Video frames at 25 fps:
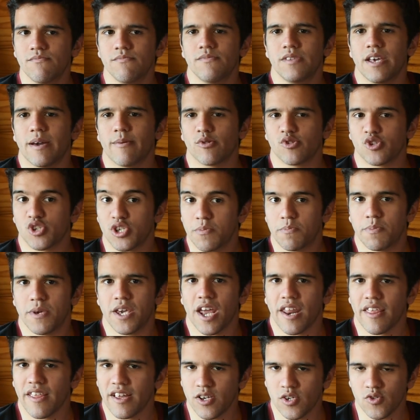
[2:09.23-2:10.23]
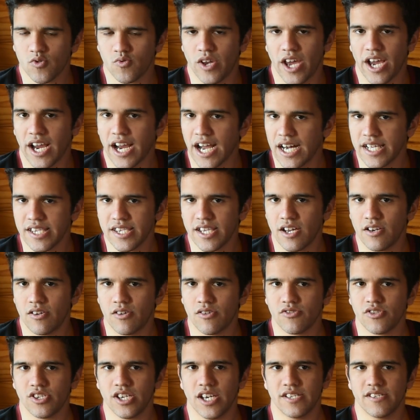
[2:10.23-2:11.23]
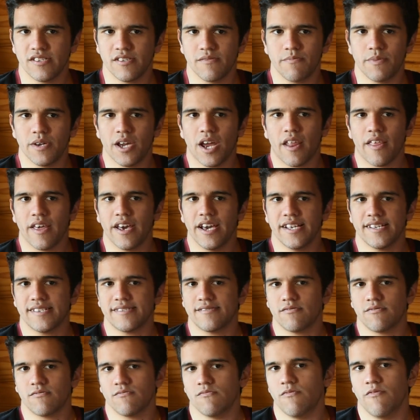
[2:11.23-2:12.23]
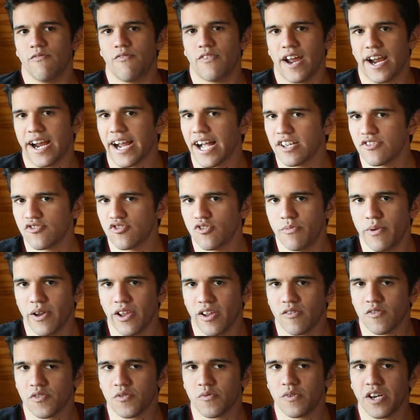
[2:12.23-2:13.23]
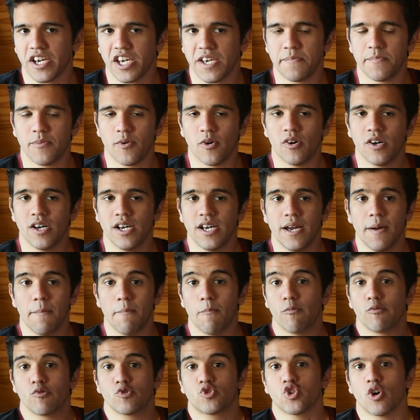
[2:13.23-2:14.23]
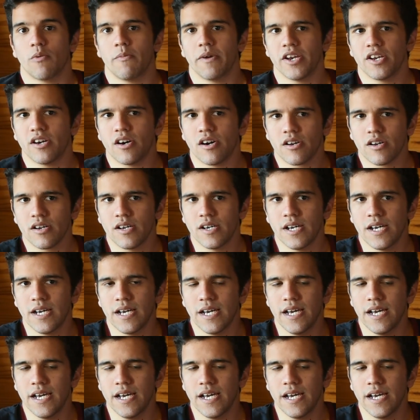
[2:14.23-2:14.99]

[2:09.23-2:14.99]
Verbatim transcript: digamos, si pierdes un escándalo, o sea, si pierdes un fracaso, perder contra un equipo mucho menor,